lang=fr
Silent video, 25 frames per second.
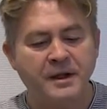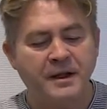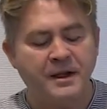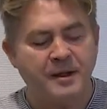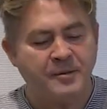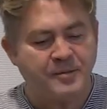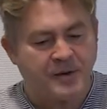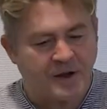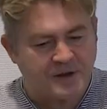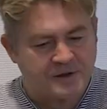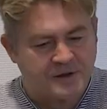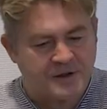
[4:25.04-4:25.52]

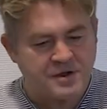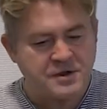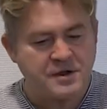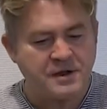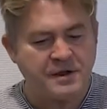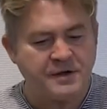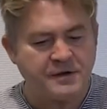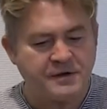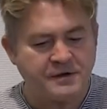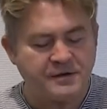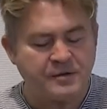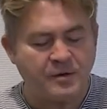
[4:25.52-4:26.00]
et partager
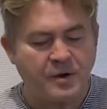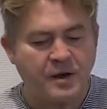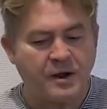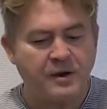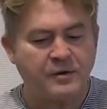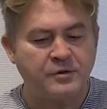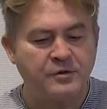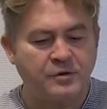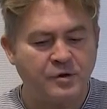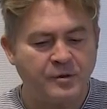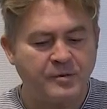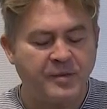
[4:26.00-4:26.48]

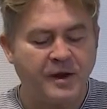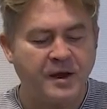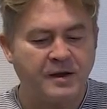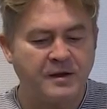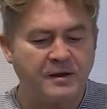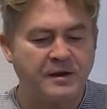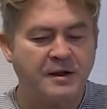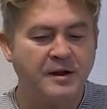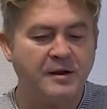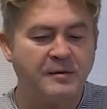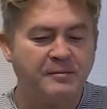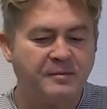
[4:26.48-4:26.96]
l'histoire de
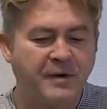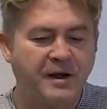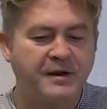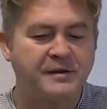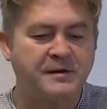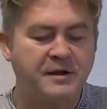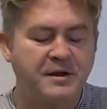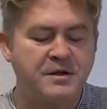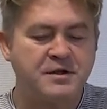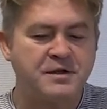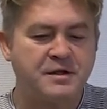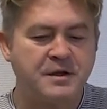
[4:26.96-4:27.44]
Parky,
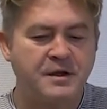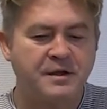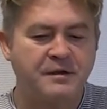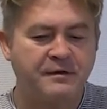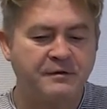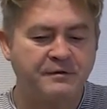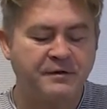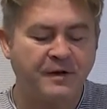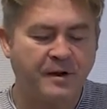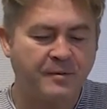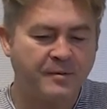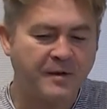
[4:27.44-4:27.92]
partager,
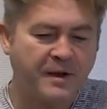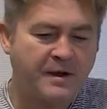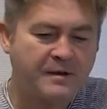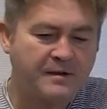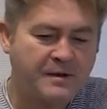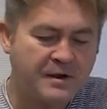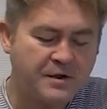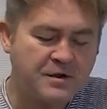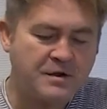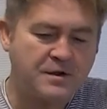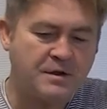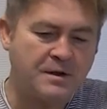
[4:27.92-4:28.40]
faire
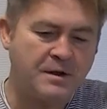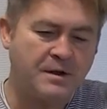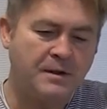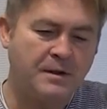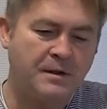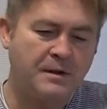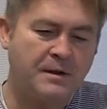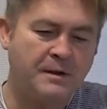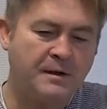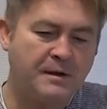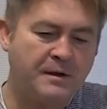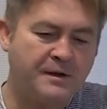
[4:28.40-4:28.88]

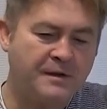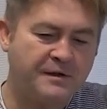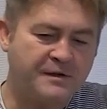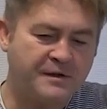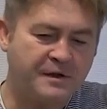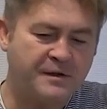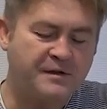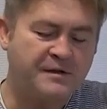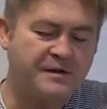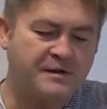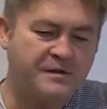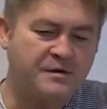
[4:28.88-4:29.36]
partager
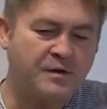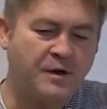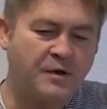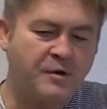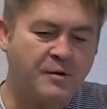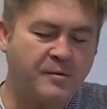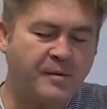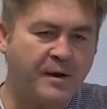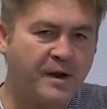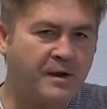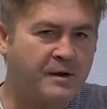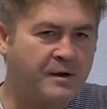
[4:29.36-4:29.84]
cette histoire
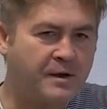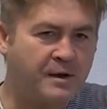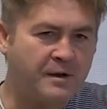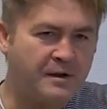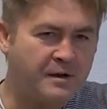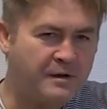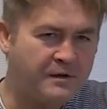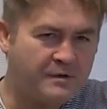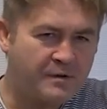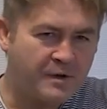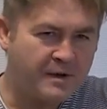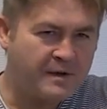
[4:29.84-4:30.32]
de Parky,
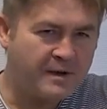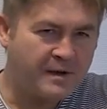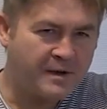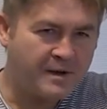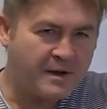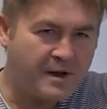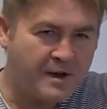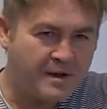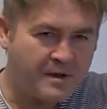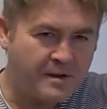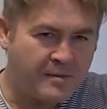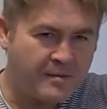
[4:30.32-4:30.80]
qui est l'histoire
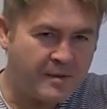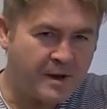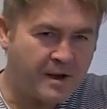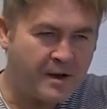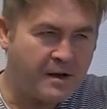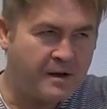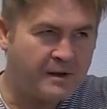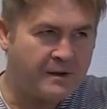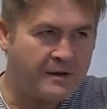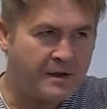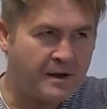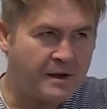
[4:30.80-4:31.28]
d'un
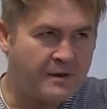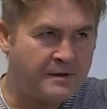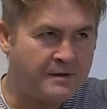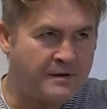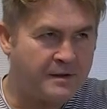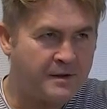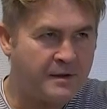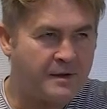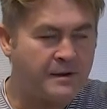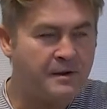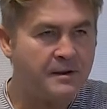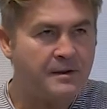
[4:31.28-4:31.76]
animal qui a
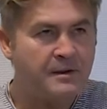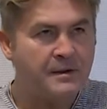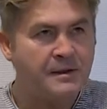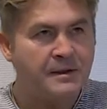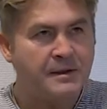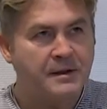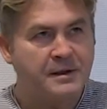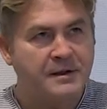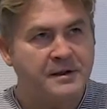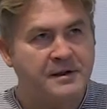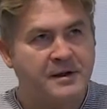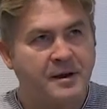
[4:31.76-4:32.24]
été,
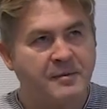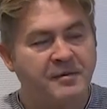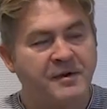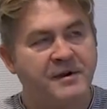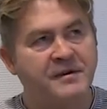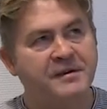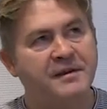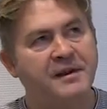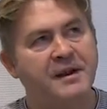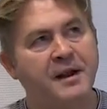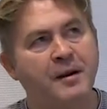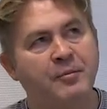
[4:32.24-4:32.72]
qui a
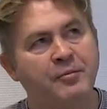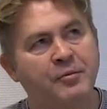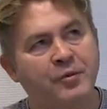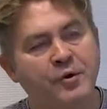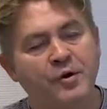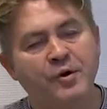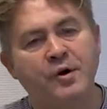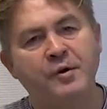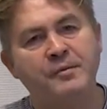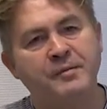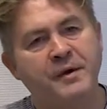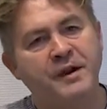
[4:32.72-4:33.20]
passé la
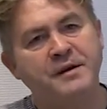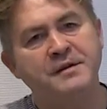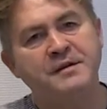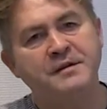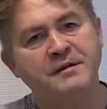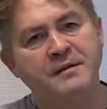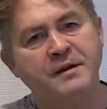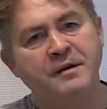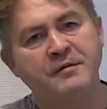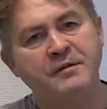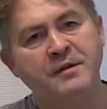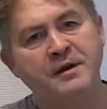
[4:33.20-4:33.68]
plus grande partie
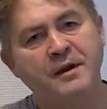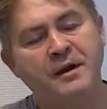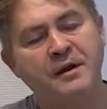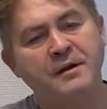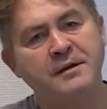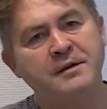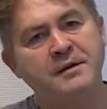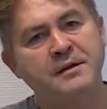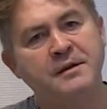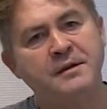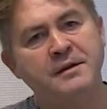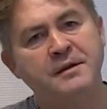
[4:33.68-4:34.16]
de sa vie
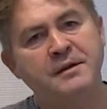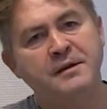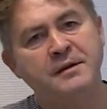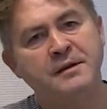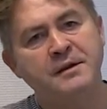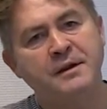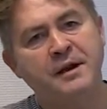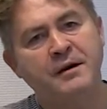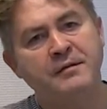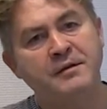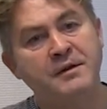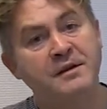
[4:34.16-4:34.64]
avec
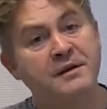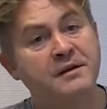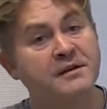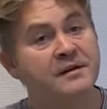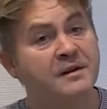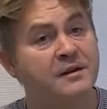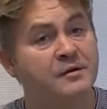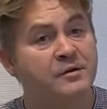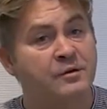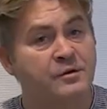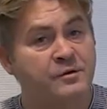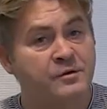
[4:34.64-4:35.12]

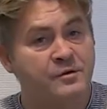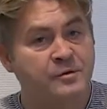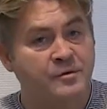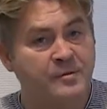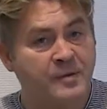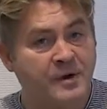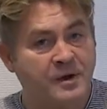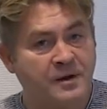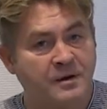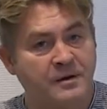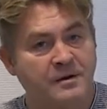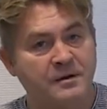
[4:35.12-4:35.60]
des, êtres
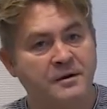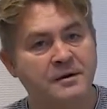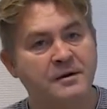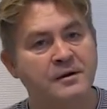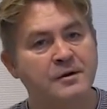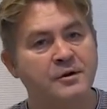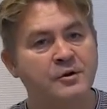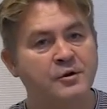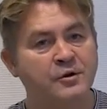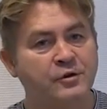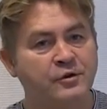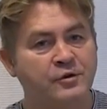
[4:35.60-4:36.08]
humains.
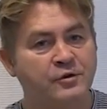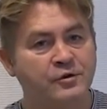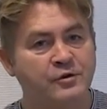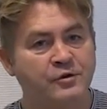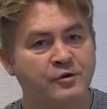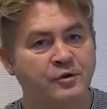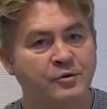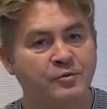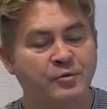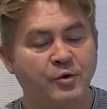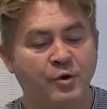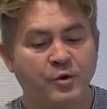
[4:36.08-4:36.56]

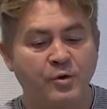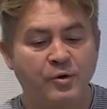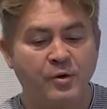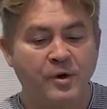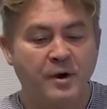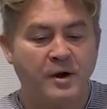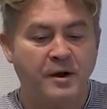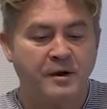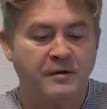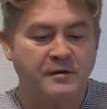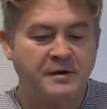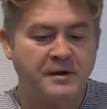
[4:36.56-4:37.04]
Ce
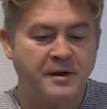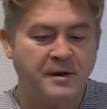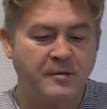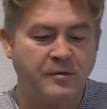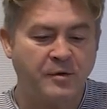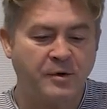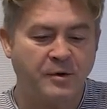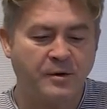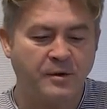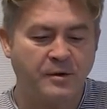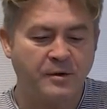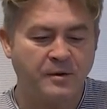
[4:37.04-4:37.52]
pourquoi,
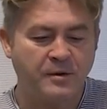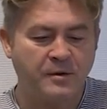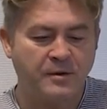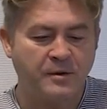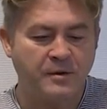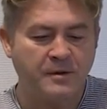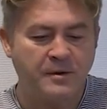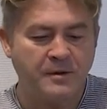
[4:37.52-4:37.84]
évidemment, euh,